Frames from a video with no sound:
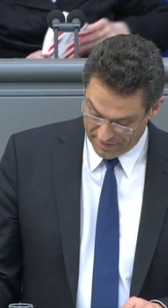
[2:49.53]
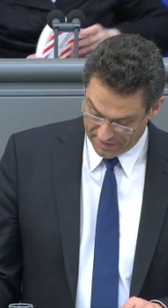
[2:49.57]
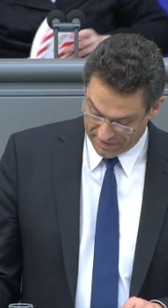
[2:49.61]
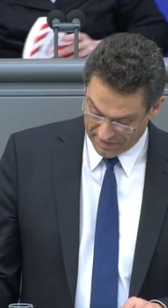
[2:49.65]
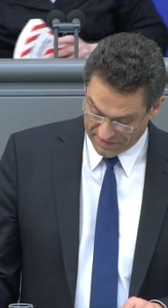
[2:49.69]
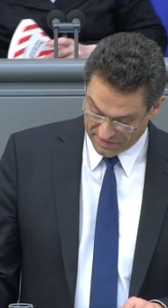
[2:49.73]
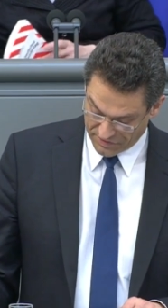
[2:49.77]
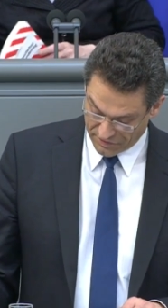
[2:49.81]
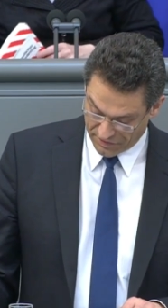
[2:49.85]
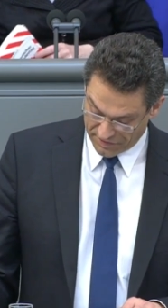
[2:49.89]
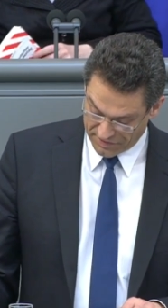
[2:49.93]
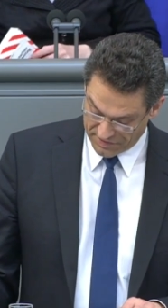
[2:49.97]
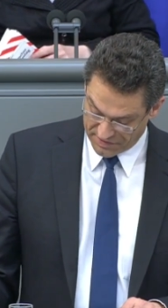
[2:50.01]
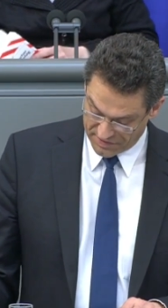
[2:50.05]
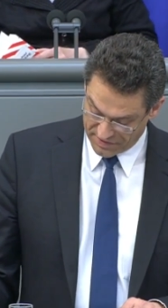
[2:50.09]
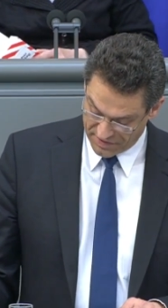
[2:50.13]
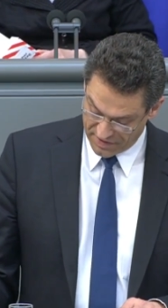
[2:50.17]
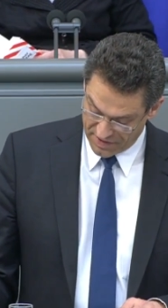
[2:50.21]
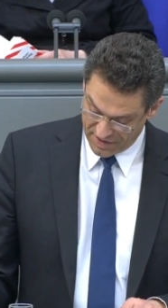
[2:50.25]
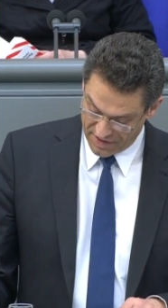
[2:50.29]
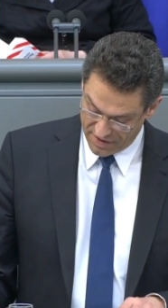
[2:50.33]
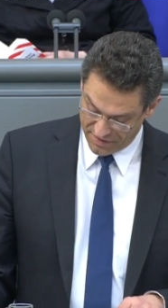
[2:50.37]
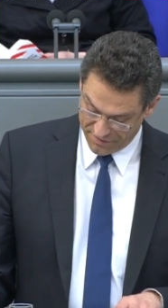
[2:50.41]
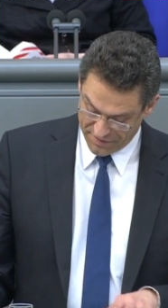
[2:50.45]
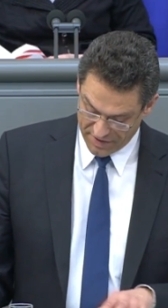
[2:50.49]
Denn sonst
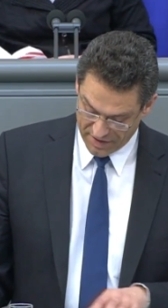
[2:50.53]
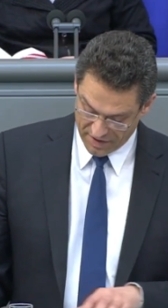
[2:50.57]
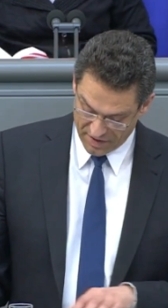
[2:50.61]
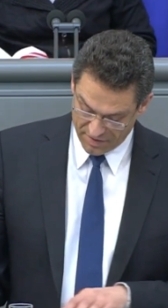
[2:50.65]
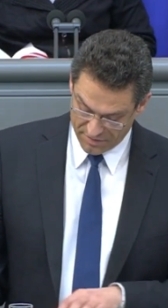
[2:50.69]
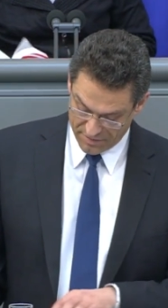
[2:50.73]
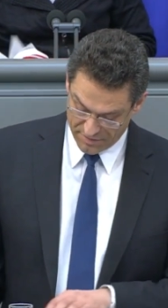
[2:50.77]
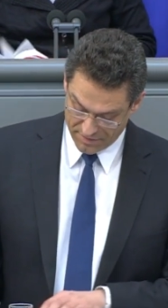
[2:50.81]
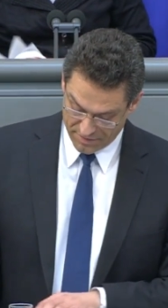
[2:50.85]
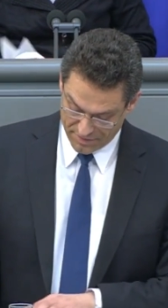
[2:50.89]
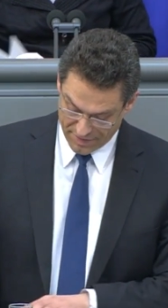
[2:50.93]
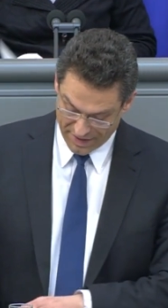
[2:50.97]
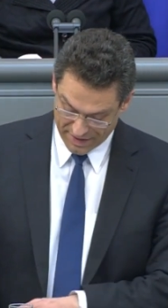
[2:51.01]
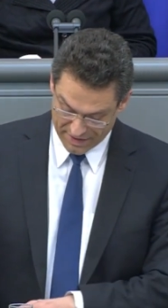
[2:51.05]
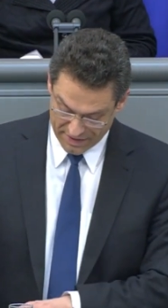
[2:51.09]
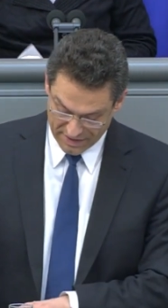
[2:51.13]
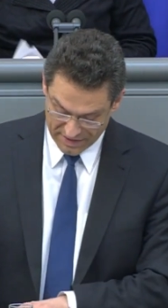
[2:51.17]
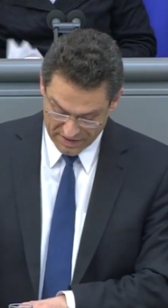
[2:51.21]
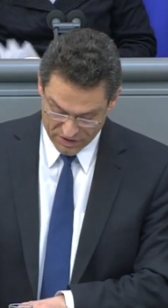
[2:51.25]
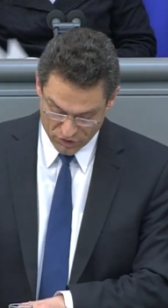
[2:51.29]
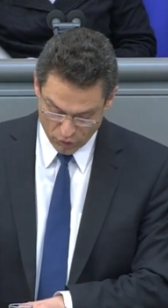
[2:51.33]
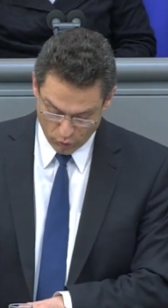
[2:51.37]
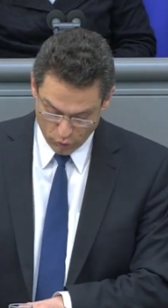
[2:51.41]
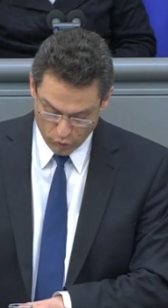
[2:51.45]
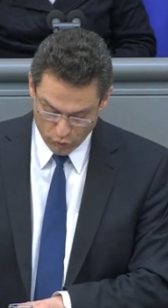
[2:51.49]
wären man
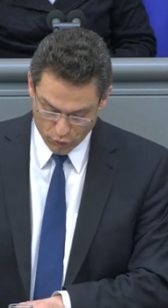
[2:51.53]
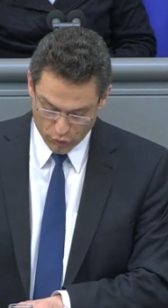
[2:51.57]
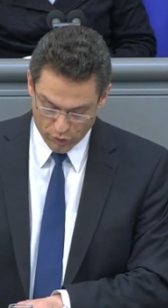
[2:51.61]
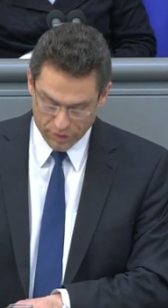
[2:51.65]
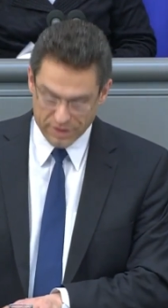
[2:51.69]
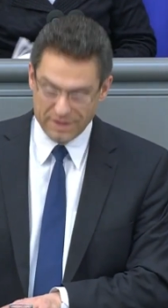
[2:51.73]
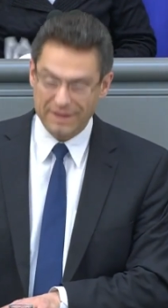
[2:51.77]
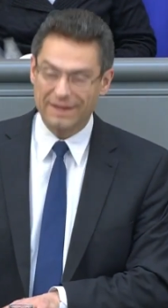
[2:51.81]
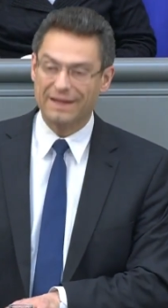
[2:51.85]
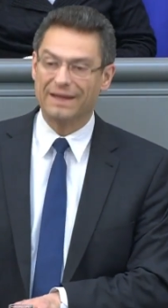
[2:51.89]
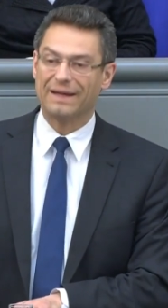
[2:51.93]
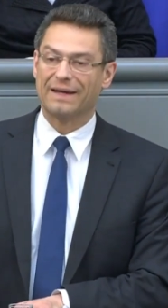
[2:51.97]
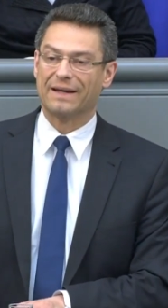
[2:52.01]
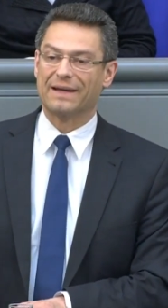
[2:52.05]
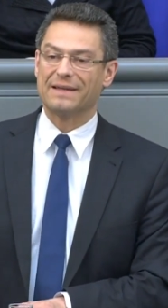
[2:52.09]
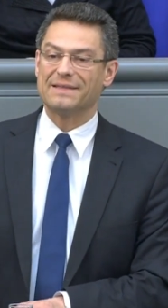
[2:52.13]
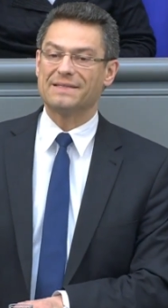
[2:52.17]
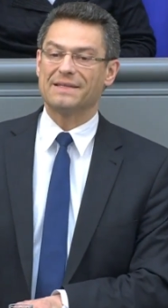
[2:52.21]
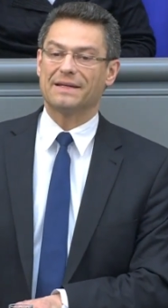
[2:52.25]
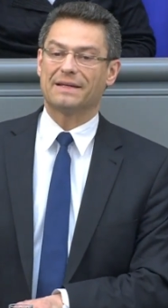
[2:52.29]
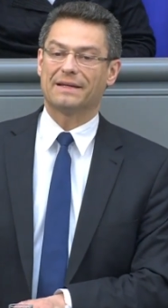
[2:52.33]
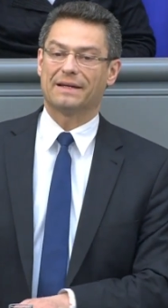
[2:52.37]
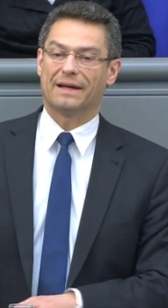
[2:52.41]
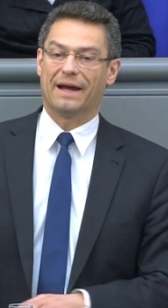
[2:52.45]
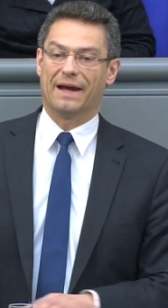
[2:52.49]
nicht unnötige
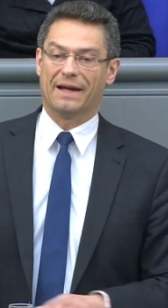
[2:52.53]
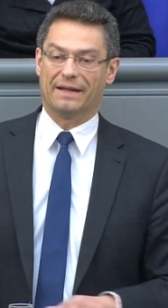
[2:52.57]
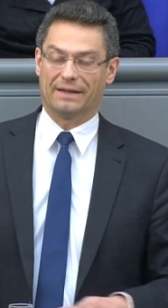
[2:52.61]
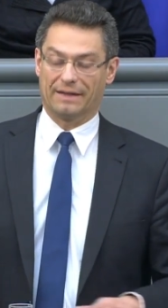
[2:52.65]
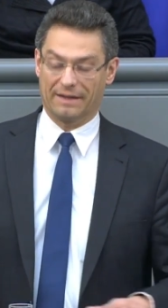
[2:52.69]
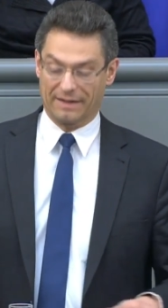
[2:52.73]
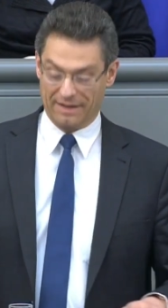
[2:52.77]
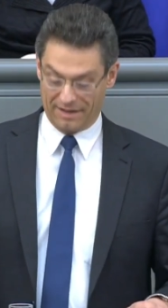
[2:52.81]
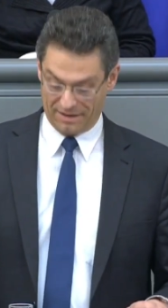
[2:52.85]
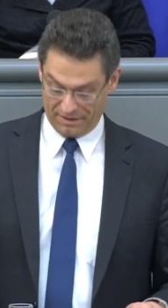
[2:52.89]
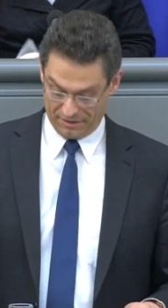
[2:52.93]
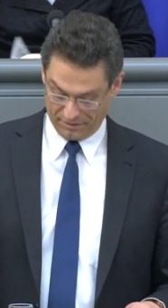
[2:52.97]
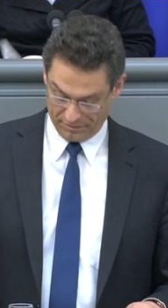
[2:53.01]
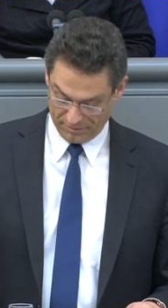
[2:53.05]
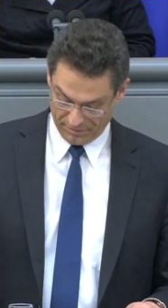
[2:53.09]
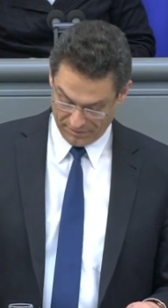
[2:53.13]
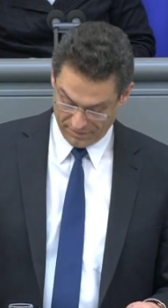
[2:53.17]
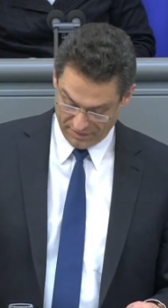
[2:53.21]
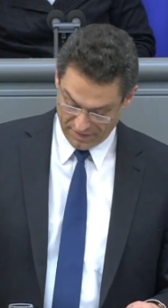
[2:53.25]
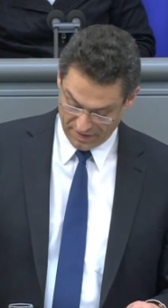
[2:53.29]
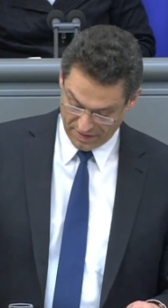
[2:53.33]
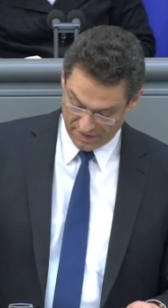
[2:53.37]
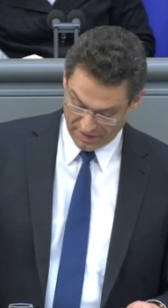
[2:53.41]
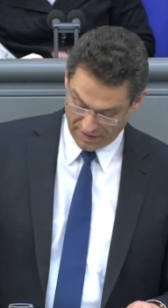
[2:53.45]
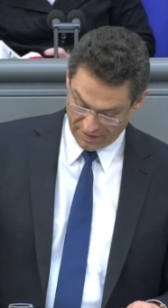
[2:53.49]
Risiken eingegangen.
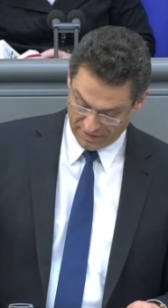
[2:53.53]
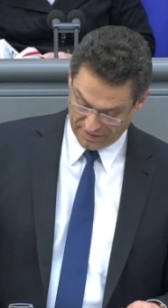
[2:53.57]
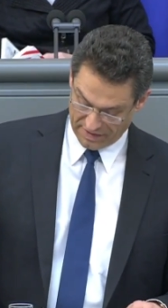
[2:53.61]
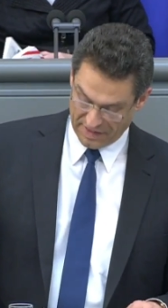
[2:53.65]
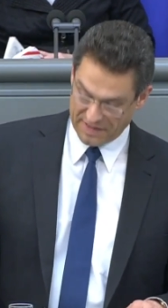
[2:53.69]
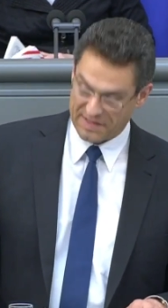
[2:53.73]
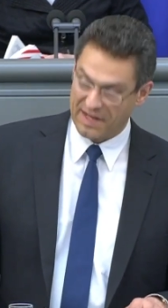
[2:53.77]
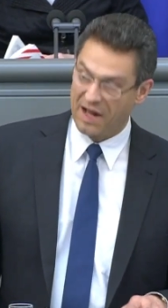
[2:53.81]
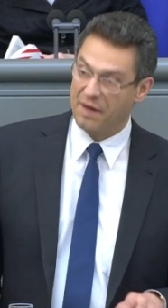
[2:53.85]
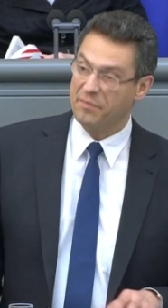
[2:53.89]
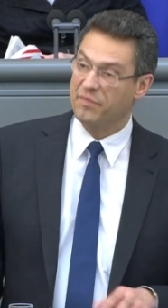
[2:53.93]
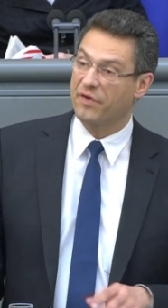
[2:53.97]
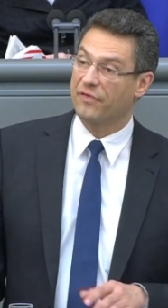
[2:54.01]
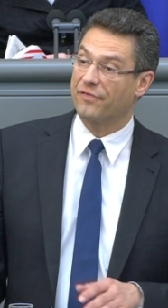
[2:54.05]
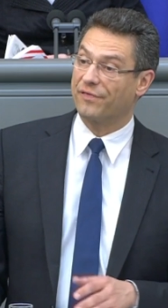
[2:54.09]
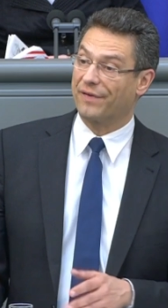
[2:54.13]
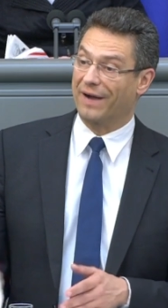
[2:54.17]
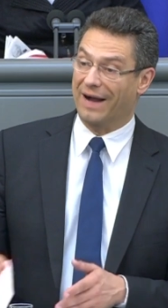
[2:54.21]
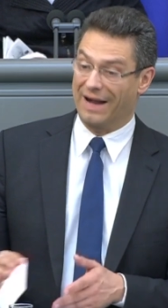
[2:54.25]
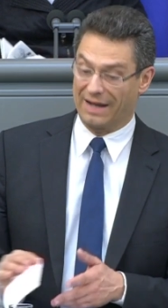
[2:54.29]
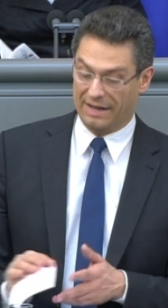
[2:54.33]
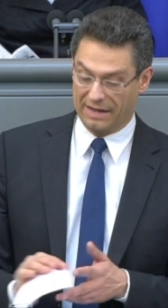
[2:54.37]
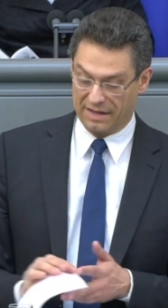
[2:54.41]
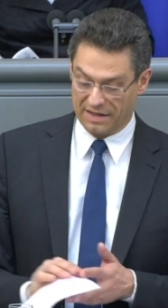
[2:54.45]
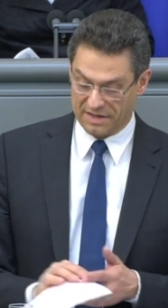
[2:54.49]
Deshalb
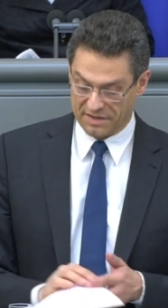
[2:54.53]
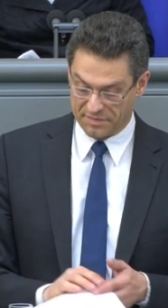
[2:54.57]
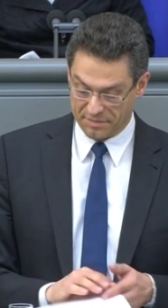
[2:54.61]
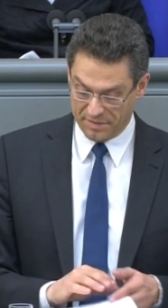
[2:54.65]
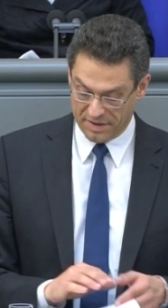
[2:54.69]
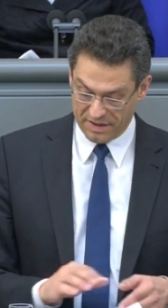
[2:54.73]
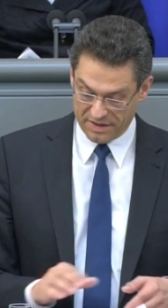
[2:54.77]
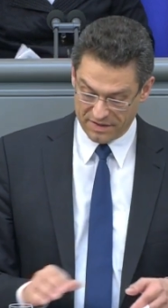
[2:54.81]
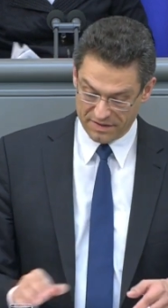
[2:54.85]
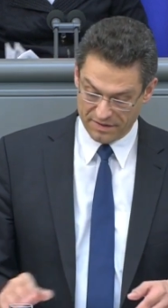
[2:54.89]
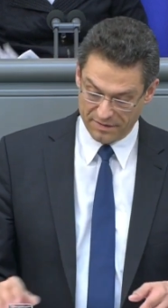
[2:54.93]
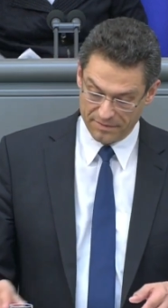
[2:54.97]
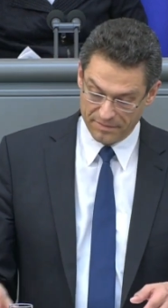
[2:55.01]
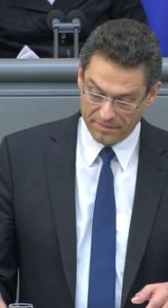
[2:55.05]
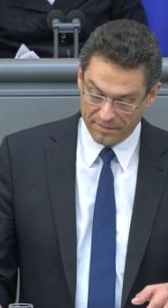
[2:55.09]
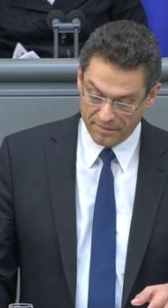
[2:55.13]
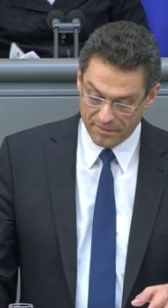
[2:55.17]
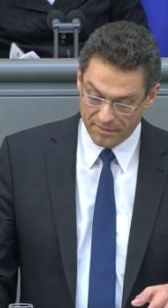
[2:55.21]
frage ich mich,